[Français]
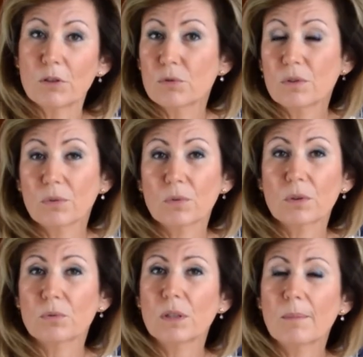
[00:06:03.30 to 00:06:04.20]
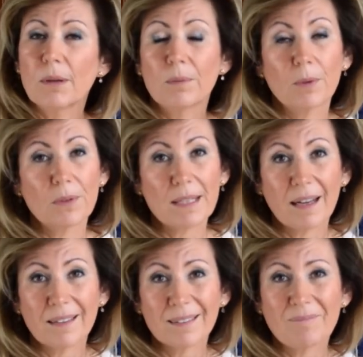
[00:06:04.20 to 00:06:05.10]
juste en donnant du GABA, eh ben, on les
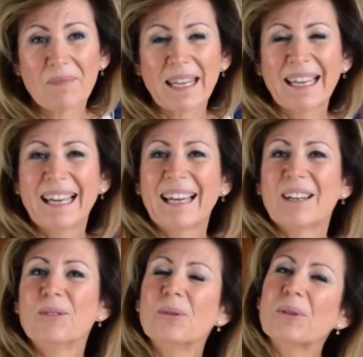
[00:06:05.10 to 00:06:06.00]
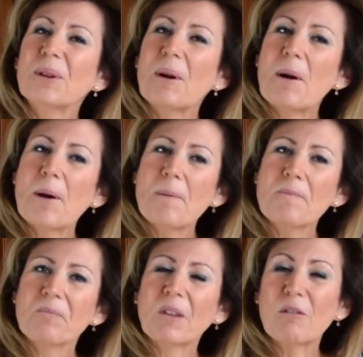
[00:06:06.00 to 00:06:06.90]
arrête. Donc
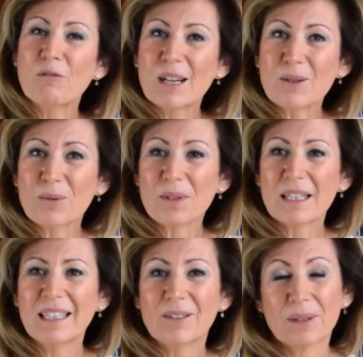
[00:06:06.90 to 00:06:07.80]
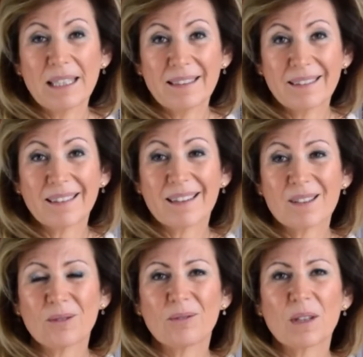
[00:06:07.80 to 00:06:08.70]
euh, voilà ce qu'on sait, donc il est
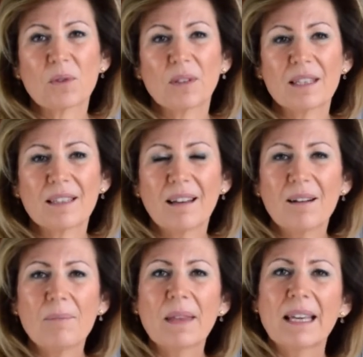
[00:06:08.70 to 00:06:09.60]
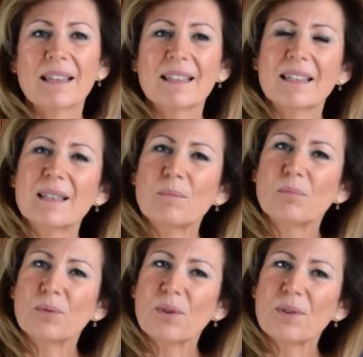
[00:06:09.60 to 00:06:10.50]
intéressant de faire ce test-là. Ça c'est
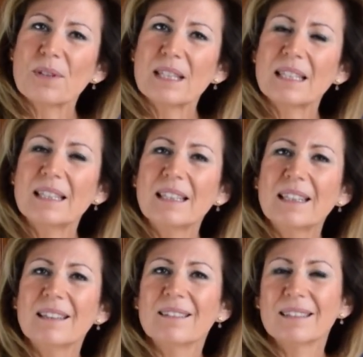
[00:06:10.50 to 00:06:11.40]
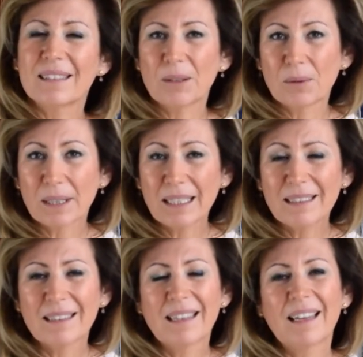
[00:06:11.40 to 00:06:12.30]
pour euh, ce qui est euh, théorie.
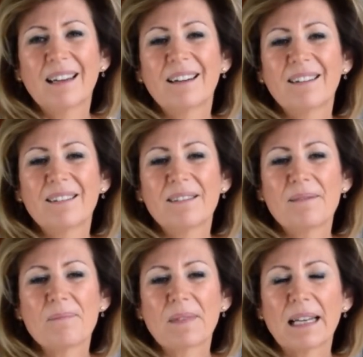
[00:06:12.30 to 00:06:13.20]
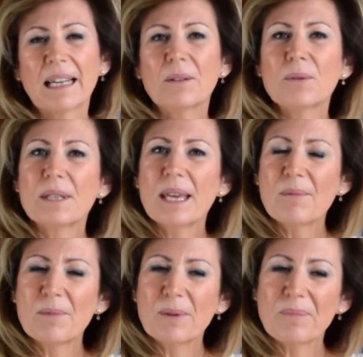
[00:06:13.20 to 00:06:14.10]
la,
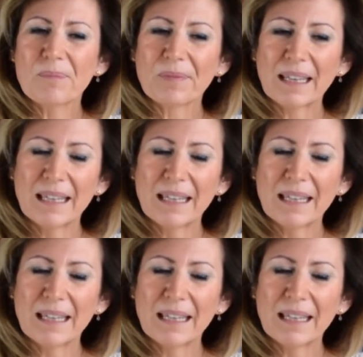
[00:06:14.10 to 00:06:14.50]
deuxième,